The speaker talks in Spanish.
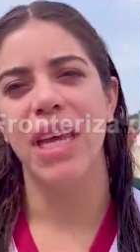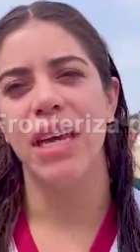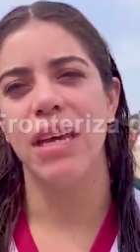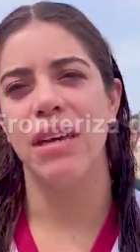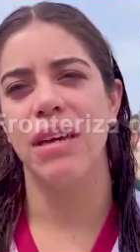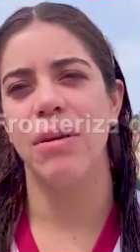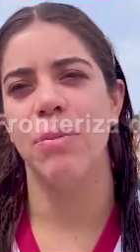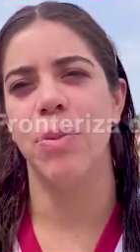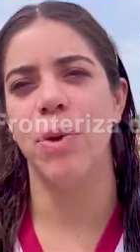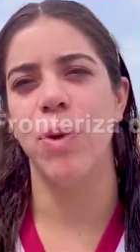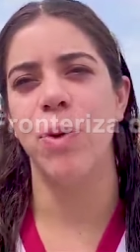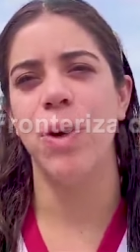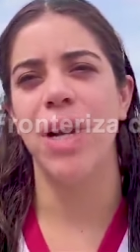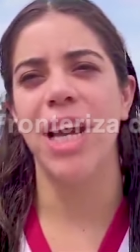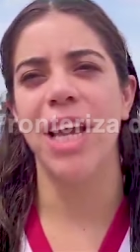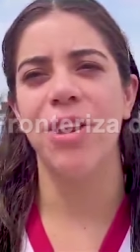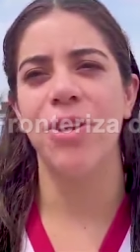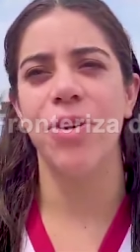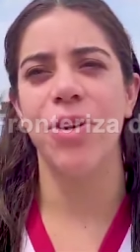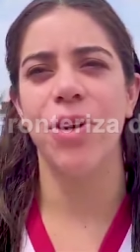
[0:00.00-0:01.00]
Eh, por
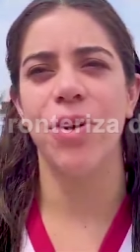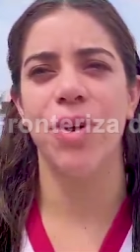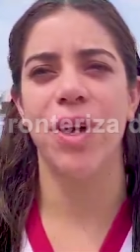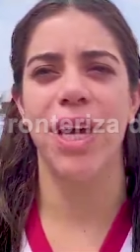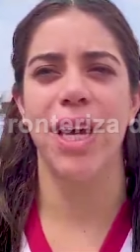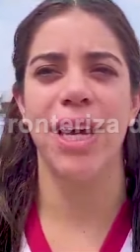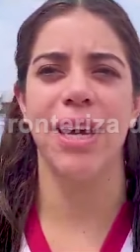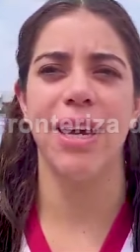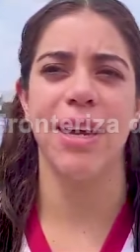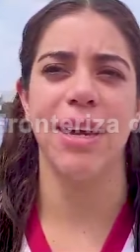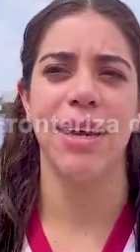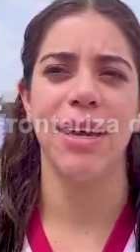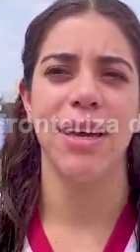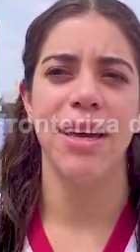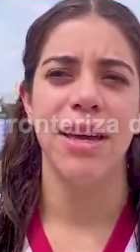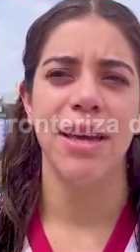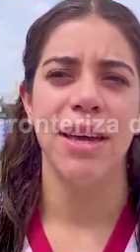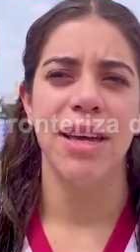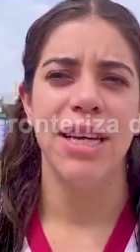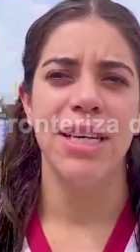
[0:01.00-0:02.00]
un lado creo que
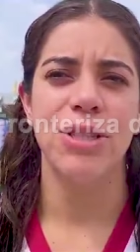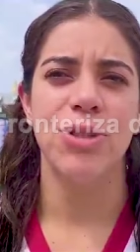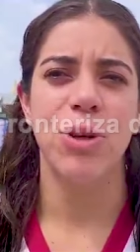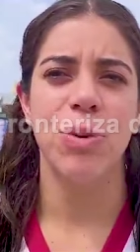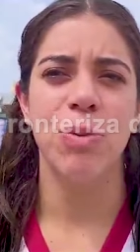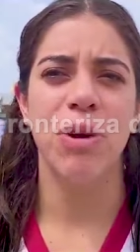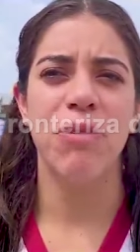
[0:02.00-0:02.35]
estoy